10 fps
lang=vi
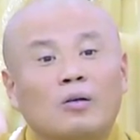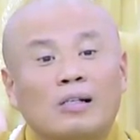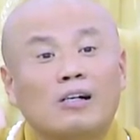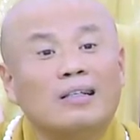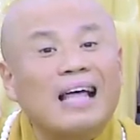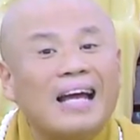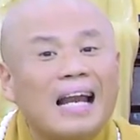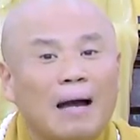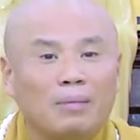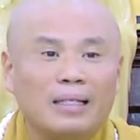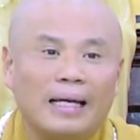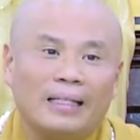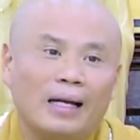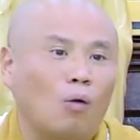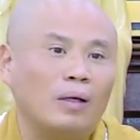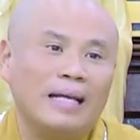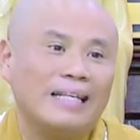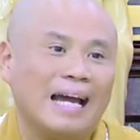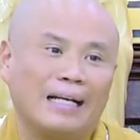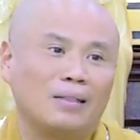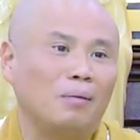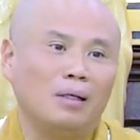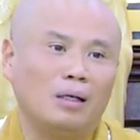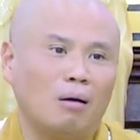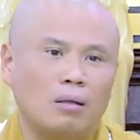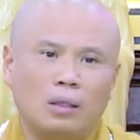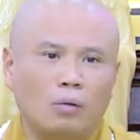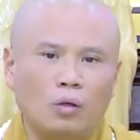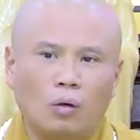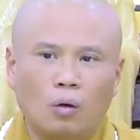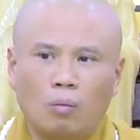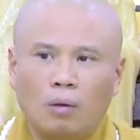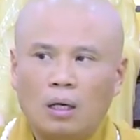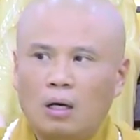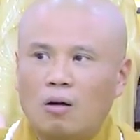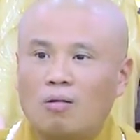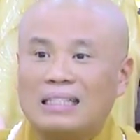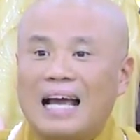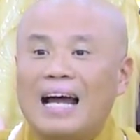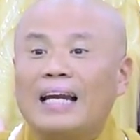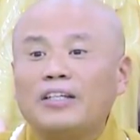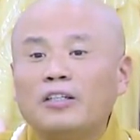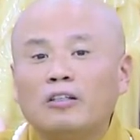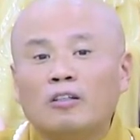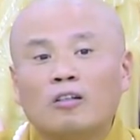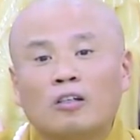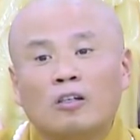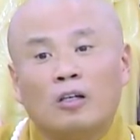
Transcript: người thấy làm như vậy thì đau dây chằng sau lưng khó chịu vô cùng. Còn xá là vừa